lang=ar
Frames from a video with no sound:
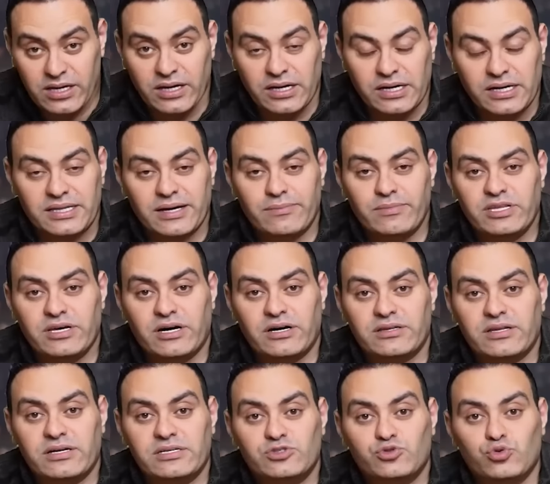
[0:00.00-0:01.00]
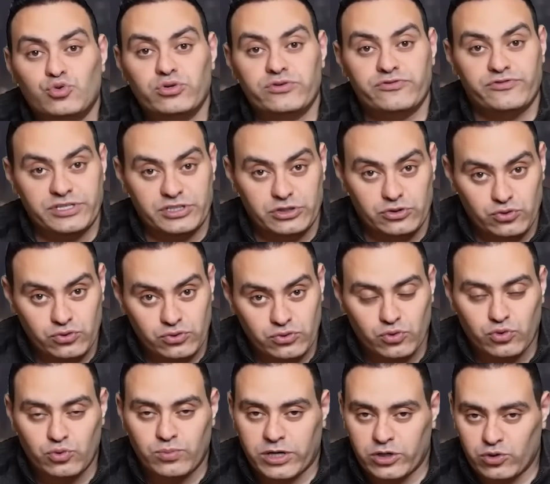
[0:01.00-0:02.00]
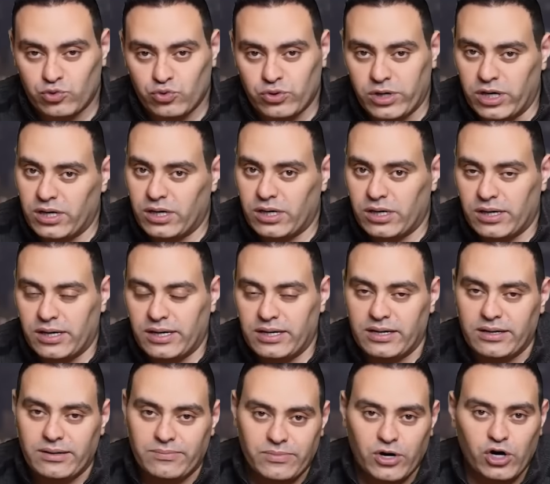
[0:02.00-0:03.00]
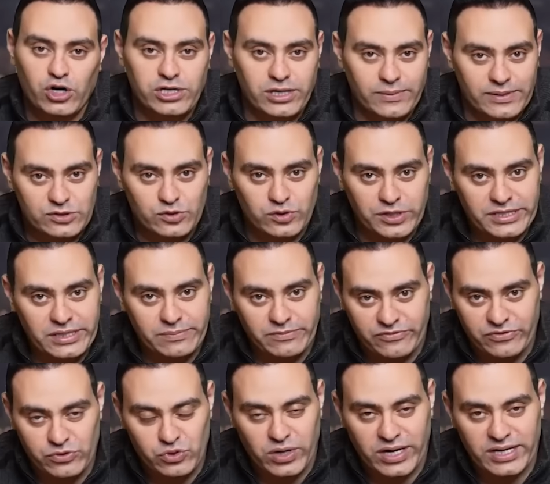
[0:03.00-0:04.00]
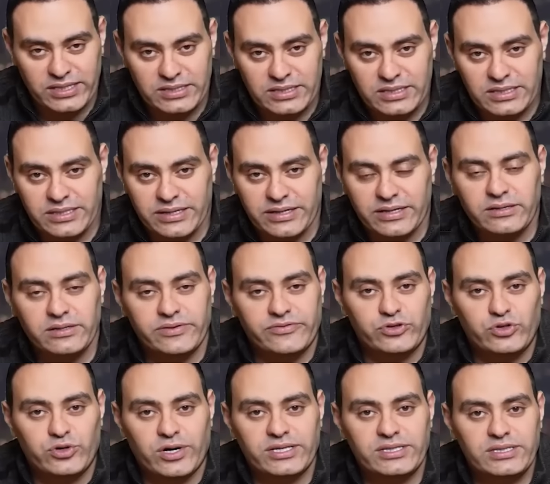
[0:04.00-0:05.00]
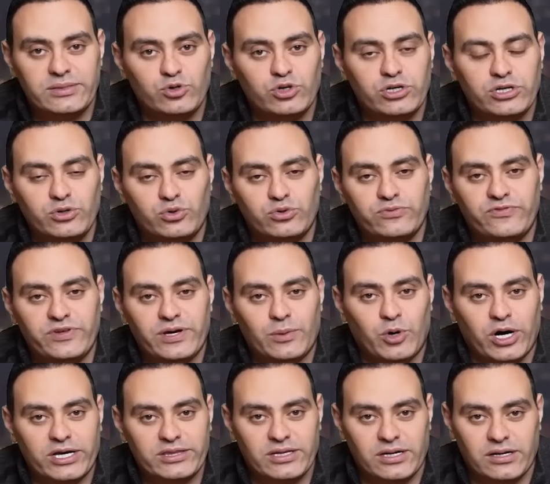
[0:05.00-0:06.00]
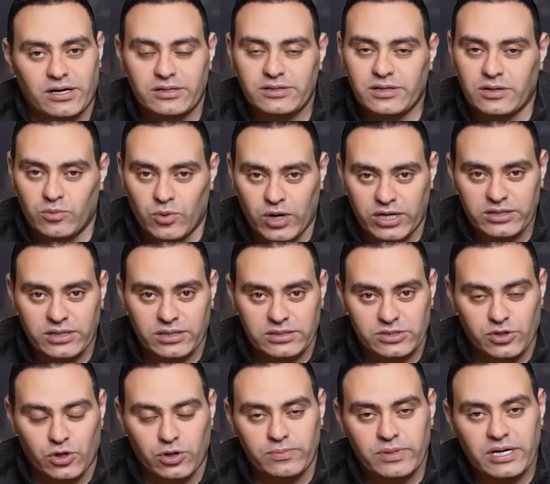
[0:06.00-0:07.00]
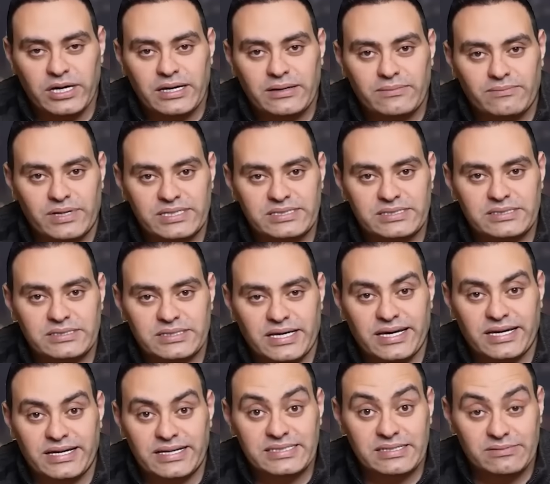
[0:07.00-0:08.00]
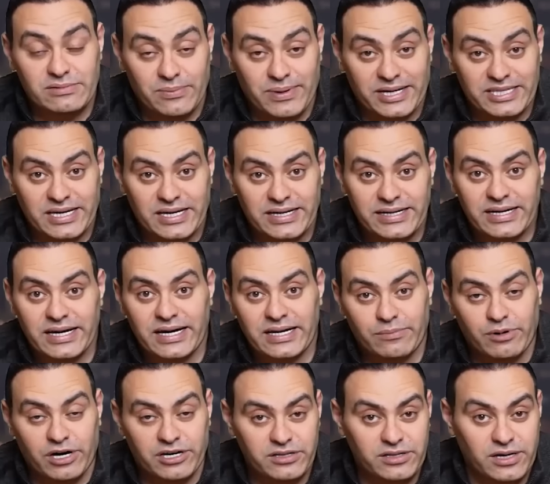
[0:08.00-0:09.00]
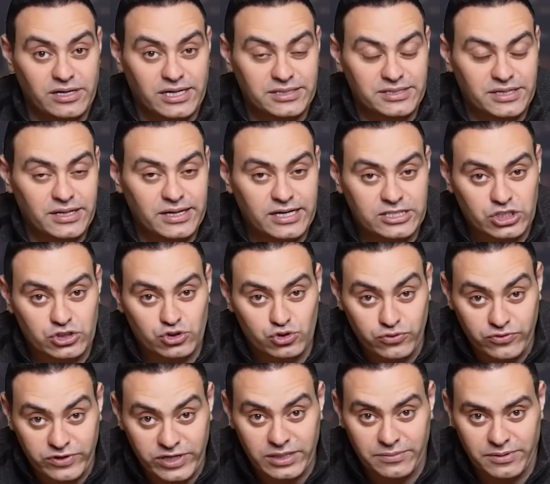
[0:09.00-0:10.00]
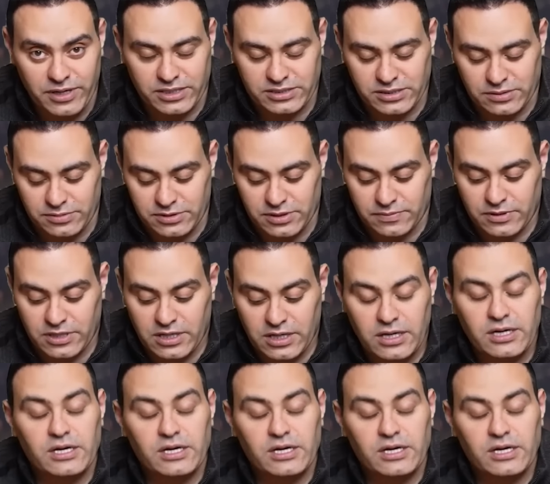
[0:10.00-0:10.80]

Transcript: ان تم النهارده ظهور فيديو وبرضو انا انا بخلي مسؤوليتي من الفيديوهات دي لان الفيديوهات دي ممكن يكون فيها معدل خطا ومعدل صواب بس هي الناس اللي بتبعتها لنا انا بعرضها لحضرتك عشان تشوف ايه اللي بيحصل بالظبط